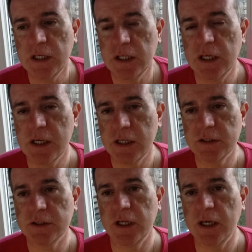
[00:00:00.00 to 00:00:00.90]
Y
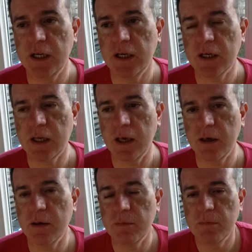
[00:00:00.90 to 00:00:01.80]
es
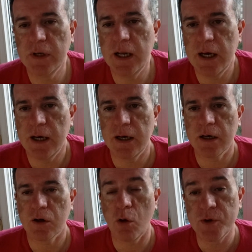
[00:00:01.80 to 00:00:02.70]
que
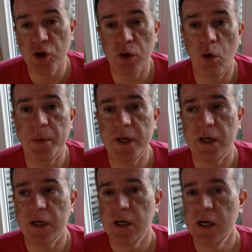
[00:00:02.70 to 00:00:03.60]
la Comisión
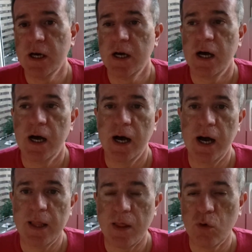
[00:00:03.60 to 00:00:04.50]
Europea
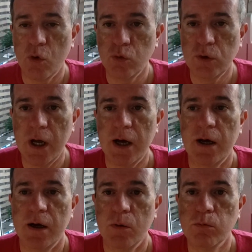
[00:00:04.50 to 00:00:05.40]
ha dado
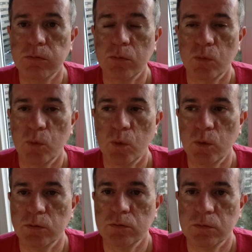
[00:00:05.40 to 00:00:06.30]
una,
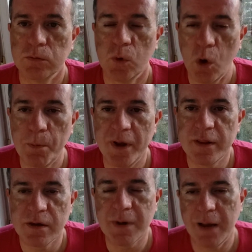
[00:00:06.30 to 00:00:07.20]
un golpe
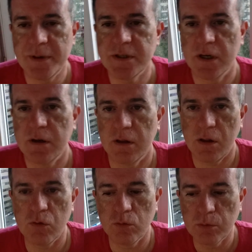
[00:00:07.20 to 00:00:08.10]
encima de la mesa, ha
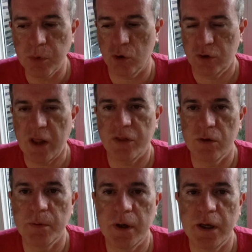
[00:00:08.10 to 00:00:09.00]
dado un
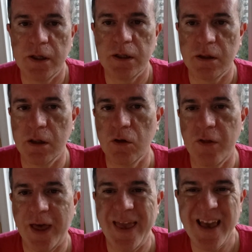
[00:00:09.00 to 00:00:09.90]
portazo diciendo
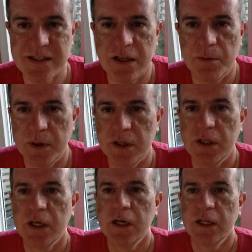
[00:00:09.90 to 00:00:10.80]
de que ya está
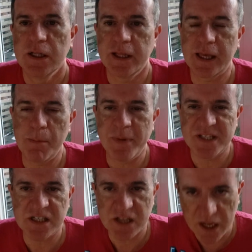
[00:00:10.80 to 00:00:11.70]
bien de que
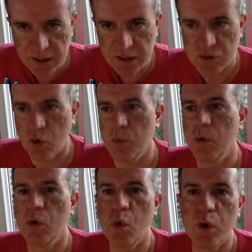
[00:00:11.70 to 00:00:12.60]
empresas grandes
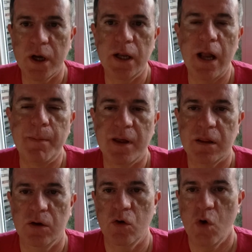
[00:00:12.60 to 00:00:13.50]
como Google,
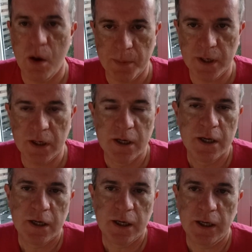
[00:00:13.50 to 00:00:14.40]
Amazon o Apple
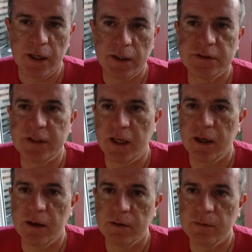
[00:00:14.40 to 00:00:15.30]
eh,
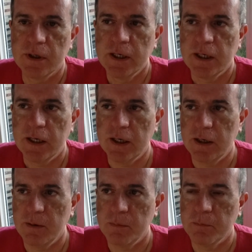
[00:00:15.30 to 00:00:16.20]
estén
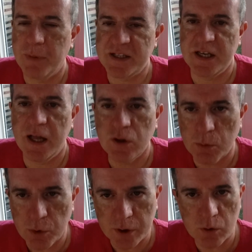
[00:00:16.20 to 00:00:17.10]
eh,
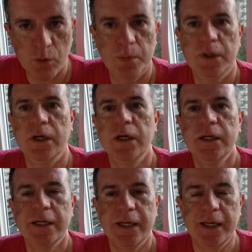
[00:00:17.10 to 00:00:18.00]
paseando por Europa
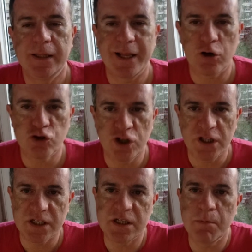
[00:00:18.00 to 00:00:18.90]
eh, de
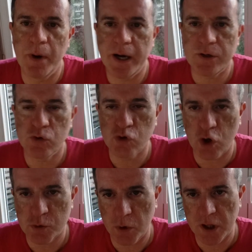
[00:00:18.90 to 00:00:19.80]
rosita sin pagar sus
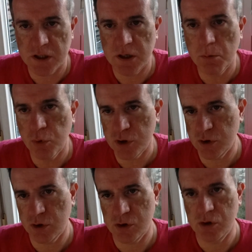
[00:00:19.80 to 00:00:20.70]
correspondientes
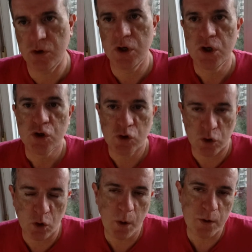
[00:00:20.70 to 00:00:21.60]
impuestos,
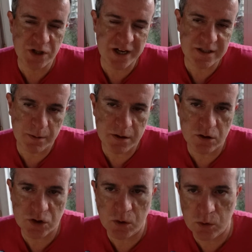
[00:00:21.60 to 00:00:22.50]
sobre todo cuando están
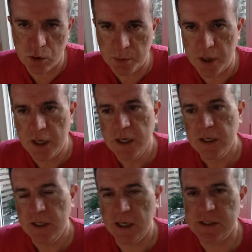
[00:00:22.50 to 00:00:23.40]
establecidos en Europa.
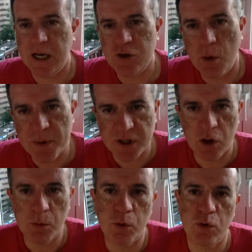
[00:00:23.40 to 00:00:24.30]
Y en este caso ha
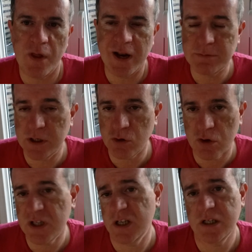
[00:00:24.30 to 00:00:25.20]
empezado por una de las más
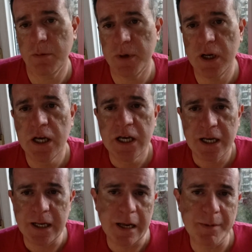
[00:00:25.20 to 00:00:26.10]
gordas que es Apple
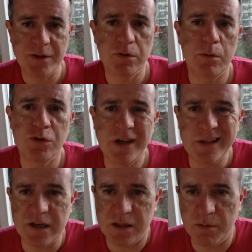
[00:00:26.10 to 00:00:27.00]
y le ha metido una multa de
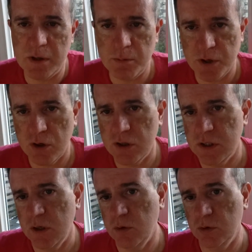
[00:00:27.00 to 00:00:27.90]
13.000 millones
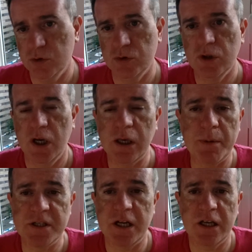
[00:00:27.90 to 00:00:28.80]
de euros. Hay que
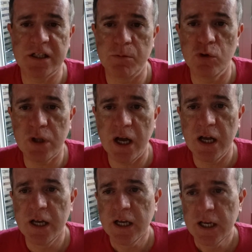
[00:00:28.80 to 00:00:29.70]
pensar que esa multa